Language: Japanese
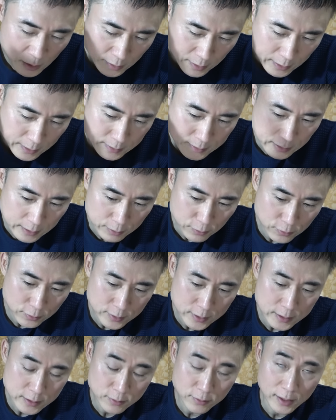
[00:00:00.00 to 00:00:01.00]
検査当
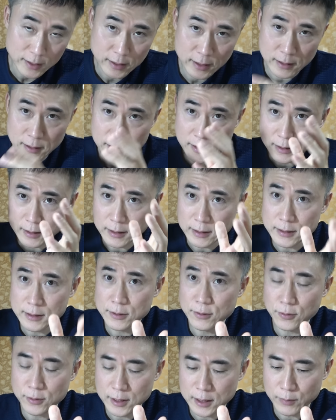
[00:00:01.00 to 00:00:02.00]
日とかね日に
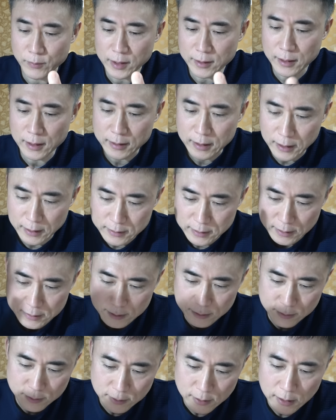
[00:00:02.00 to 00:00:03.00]
ちを決めて検査
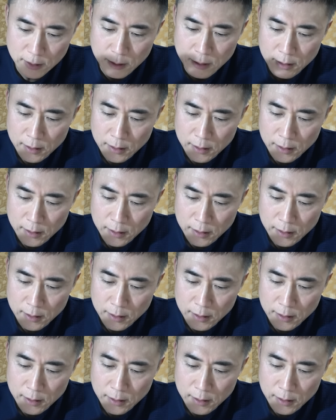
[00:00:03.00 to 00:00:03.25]
する